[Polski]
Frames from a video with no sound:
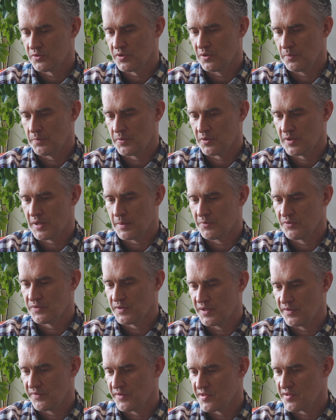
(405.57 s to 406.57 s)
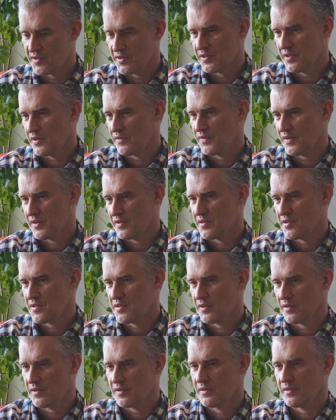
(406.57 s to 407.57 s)
tyle programów telewizyjnych,
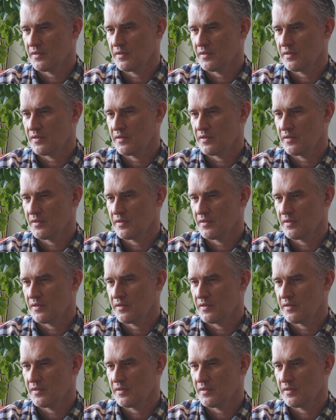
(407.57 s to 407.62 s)
więc e,